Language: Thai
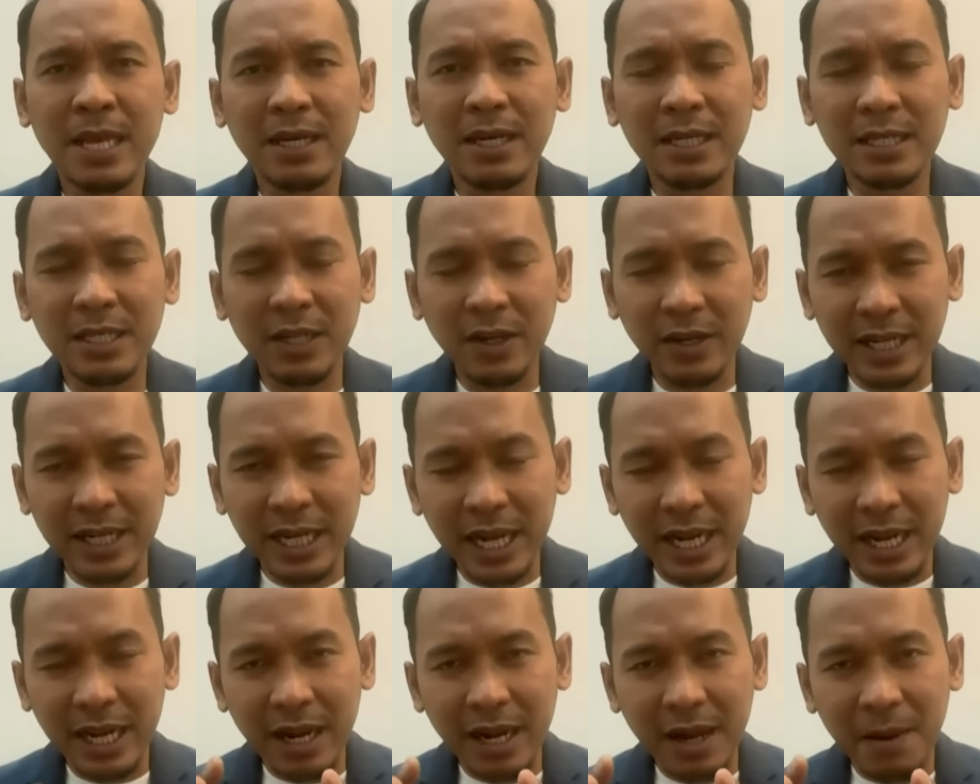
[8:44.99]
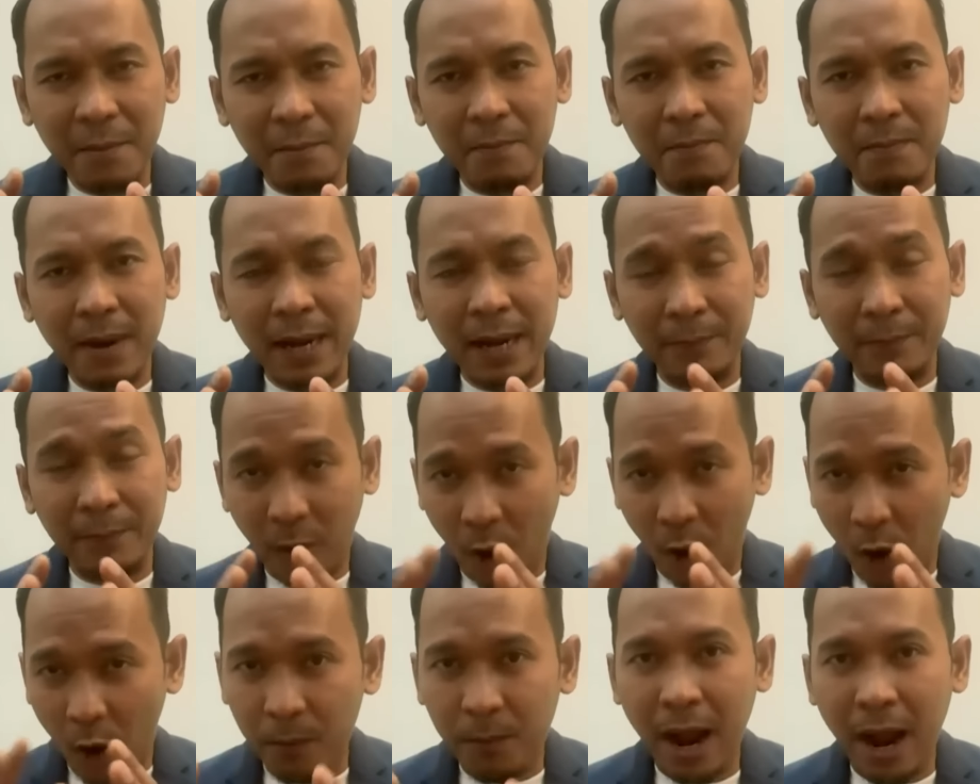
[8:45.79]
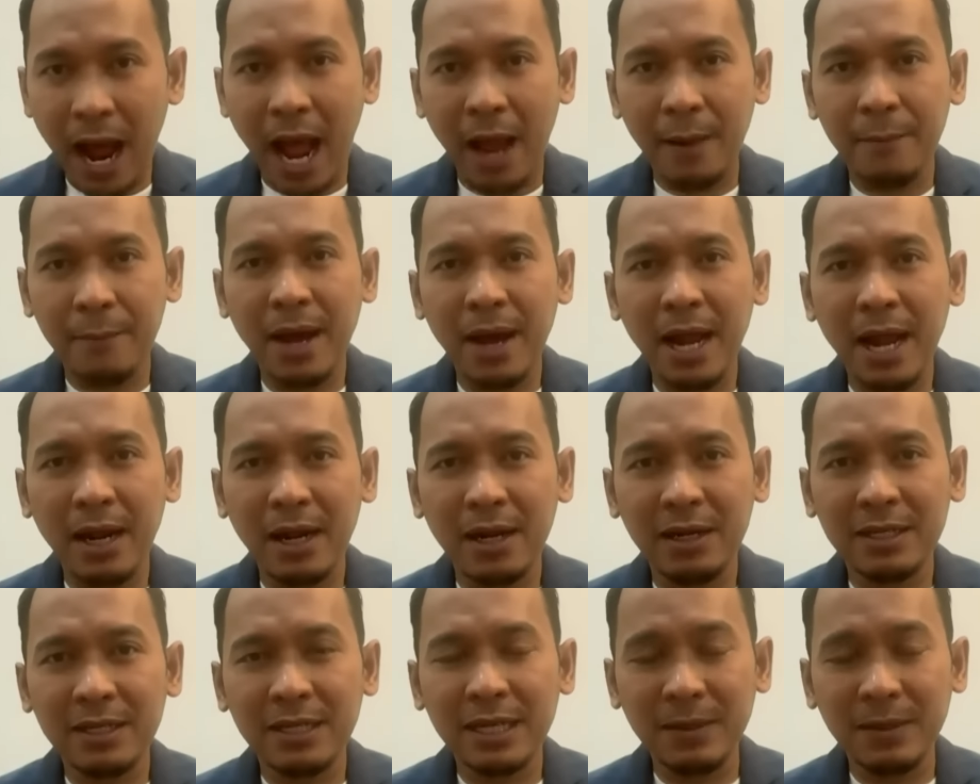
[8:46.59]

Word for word: คือตอนเนี้ยมันเปราะบางมาก